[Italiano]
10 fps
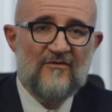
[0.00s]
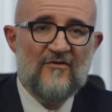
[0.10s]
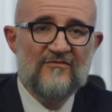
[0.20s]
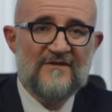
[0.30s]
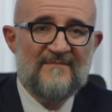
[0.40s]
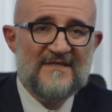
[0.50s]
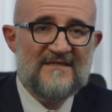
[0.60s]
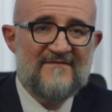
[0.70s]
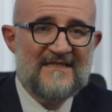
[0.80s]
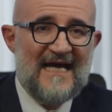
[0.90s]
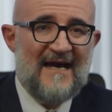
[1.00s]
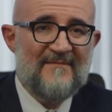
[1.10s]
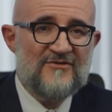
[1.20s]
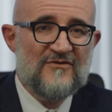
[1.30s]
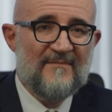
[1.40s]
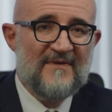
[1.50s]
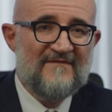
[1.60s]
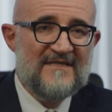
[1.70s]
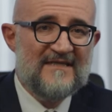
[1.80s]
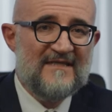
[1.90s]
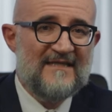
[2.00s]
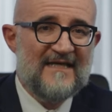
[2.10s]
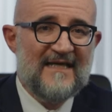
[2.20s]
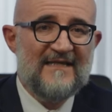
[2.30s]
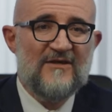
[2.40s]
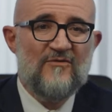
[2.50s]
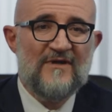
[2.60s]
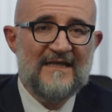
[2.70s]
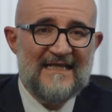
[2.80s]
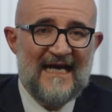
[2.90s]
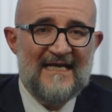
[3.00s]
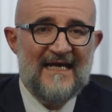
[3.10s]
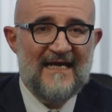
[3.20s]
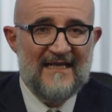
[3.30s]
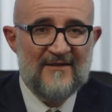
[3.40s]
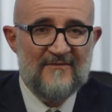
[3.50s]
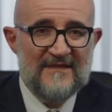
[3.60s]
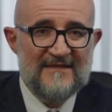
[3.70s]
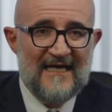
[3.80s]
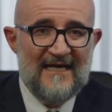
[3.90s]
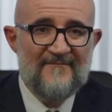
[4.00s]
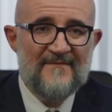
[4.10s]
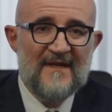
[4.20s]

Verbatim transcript: con tempestività a misure previste dai decreti Cura Italia e Liquidità